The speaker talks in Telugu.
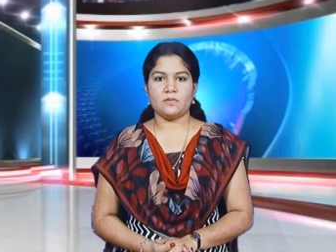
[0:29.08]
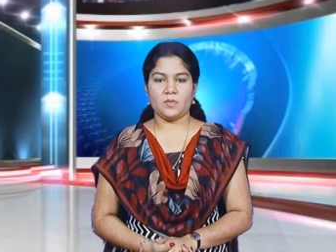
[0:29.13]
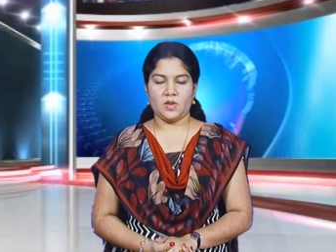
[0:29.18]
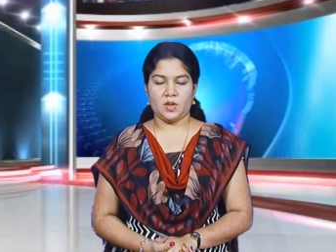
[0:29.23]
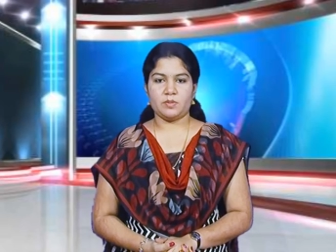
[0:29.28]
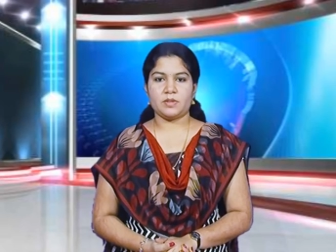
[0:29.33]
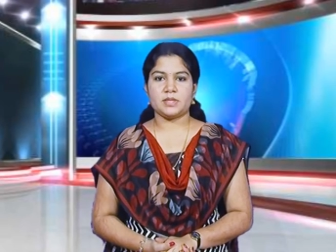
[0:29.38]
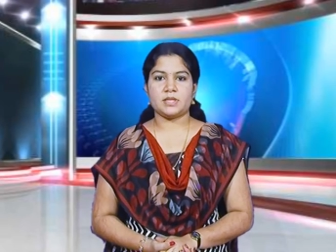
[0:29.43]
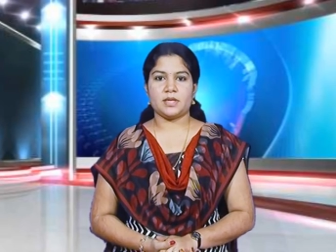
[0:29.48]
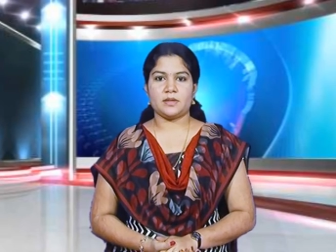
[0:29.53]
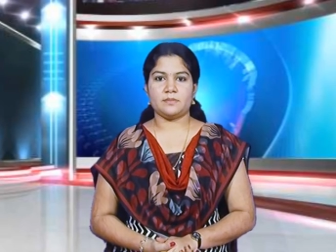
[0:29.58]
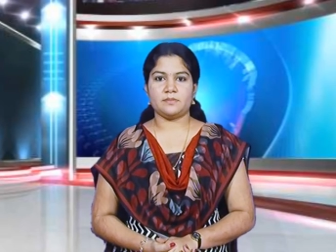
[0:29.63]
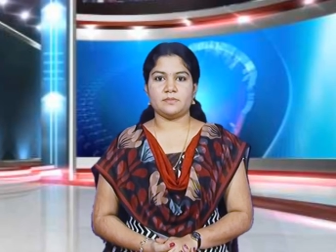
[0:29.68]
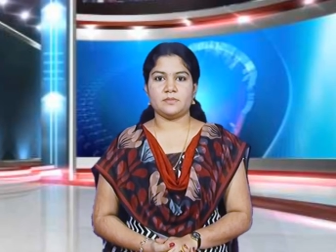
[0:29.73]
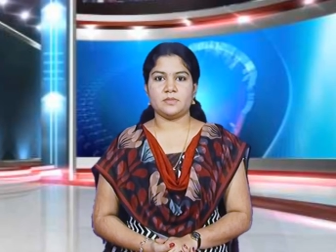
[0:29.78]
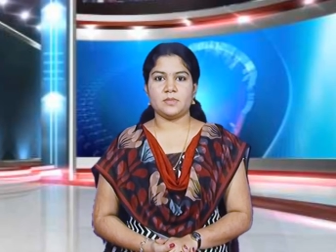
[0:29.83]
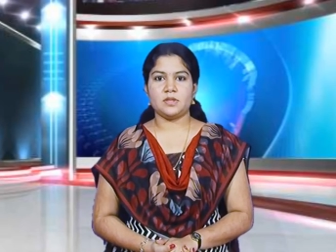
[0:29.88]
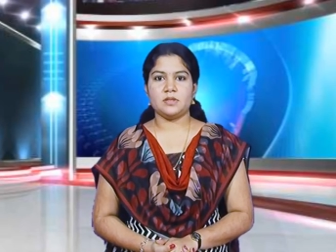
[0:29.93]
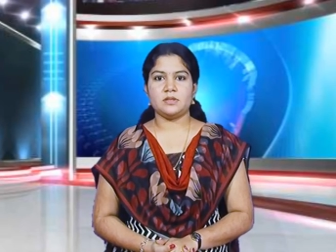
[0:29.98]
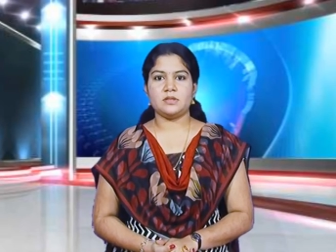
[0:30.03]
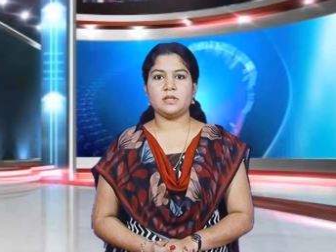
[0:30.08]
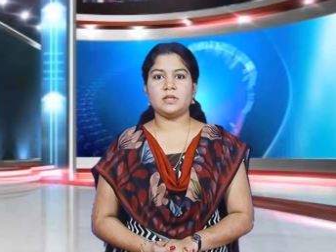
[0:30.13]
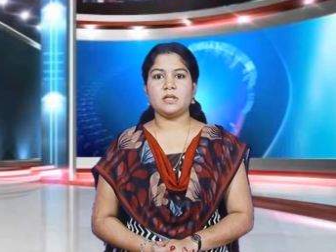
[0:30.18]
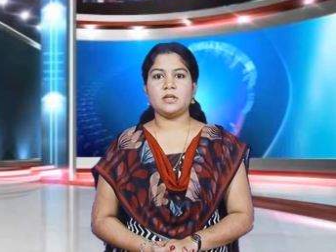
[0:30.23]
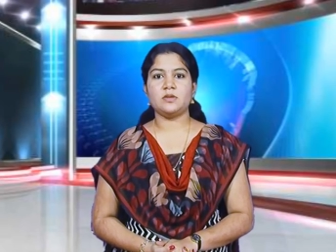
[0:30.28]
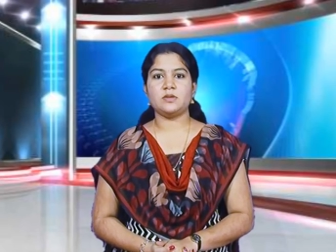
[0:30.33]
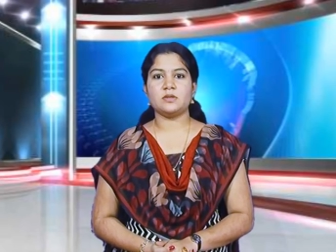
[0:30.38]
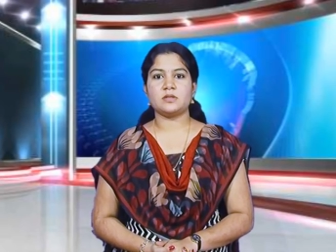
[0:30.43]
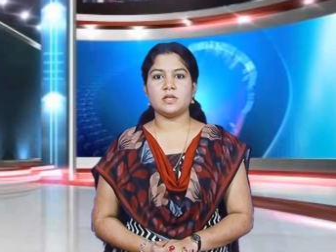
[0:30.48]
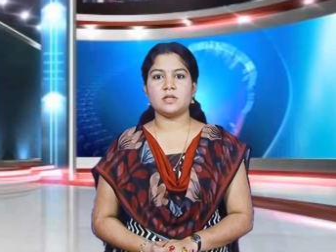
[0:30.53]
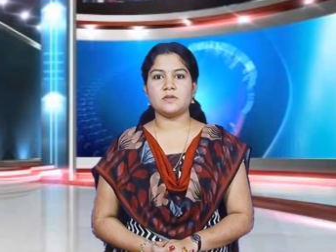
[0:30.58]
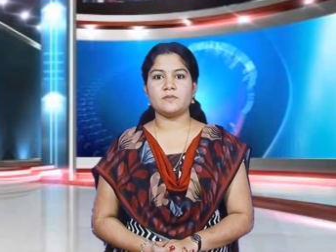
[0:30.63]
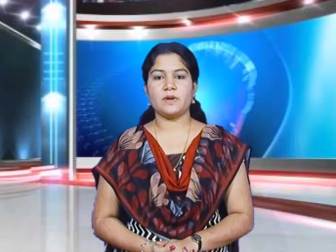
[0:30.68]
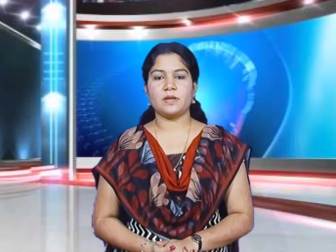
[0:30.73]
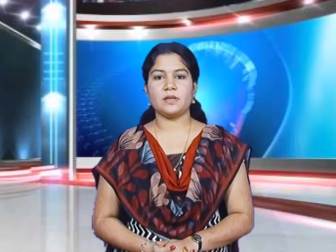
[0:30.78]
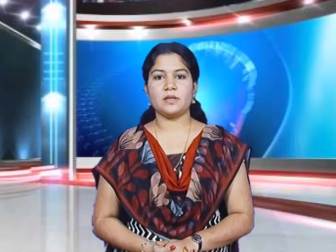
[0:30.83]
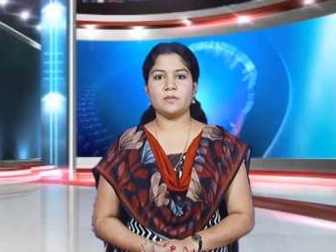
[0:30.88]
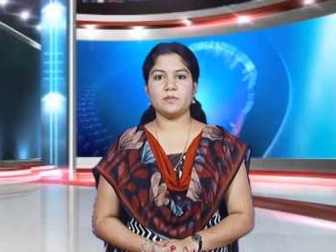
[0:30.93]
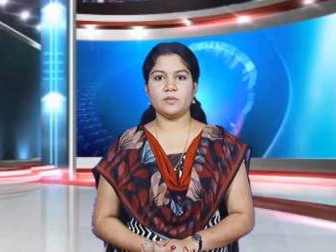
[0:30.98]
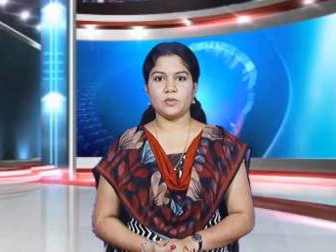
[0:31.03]
నమస్కారం సిటీ న్యూస్ కి
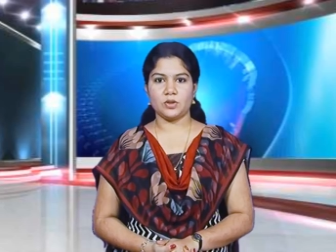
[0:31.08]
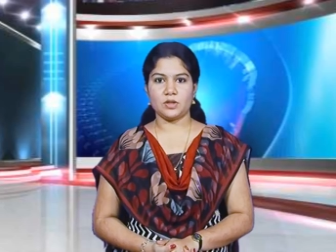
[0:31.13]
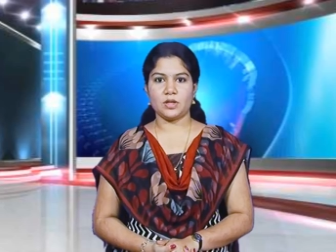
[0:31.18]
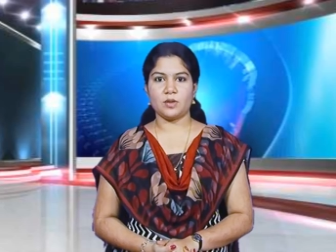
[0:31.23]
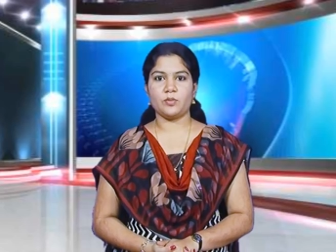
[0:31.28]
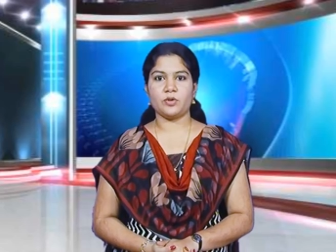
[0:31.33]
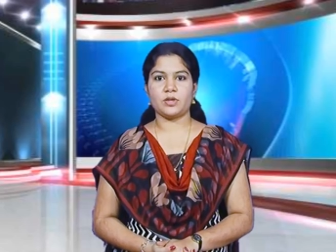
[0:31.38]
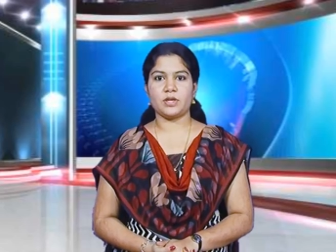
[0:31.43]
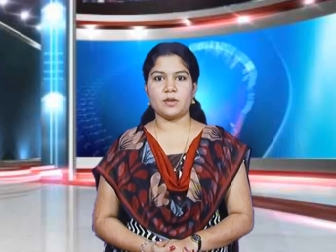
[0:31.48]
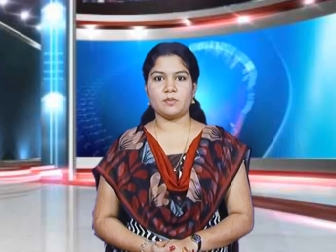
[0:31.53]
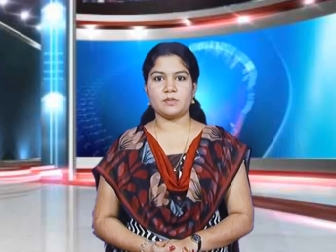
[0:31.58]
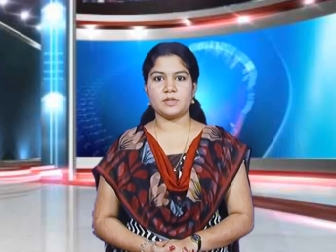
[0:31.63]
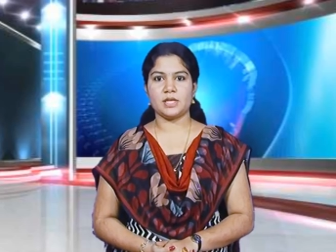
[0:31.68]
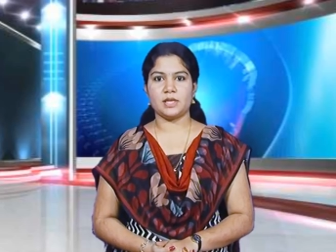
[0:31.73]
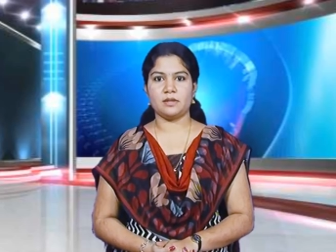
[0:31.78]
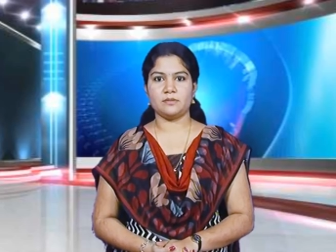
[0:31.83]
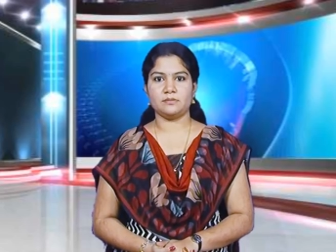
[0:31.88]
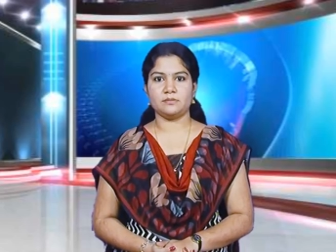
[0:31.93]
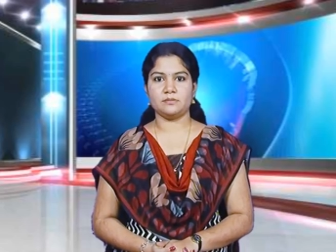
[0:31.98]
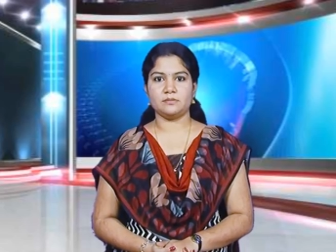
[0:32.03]
స్వాగతం ముందుగా ముఖ్యాంశాలు